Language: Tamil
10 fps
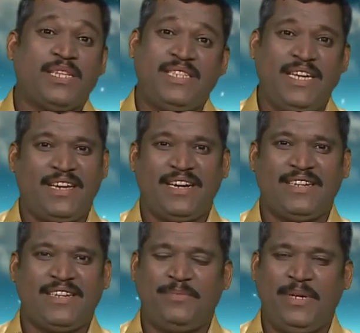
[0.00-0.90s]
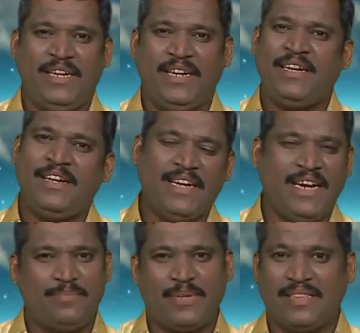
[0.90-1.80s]
சீக்ரெட் அப்படிங்கிற
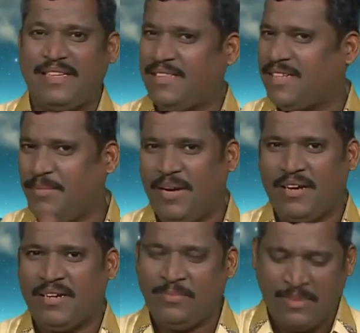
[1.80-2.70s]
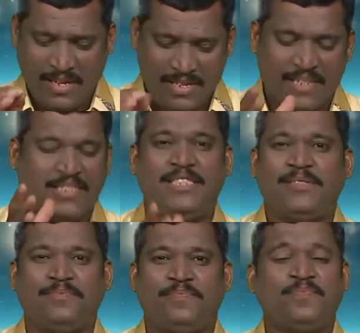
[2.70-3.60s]
ஆங்கில படத்தின் தமிழாக்கம்
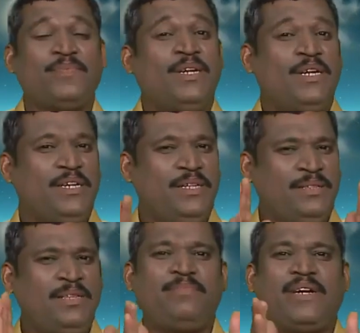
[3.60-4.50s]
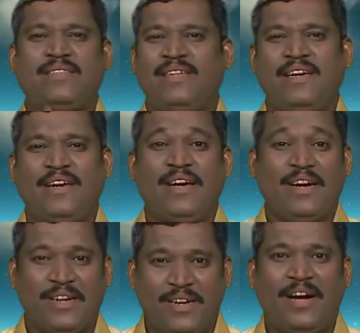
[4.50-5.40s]
ரகசியம் இந்த படத்தை
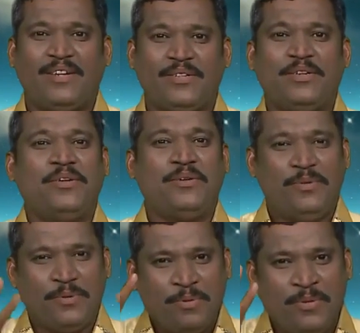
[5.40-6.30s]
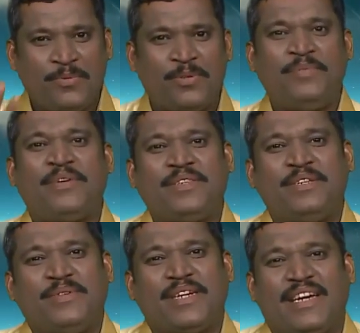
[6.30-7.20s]
நான் நூறு முறை
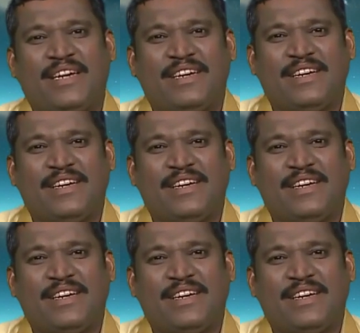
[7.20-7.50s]
பார்த்துருப்பேங்க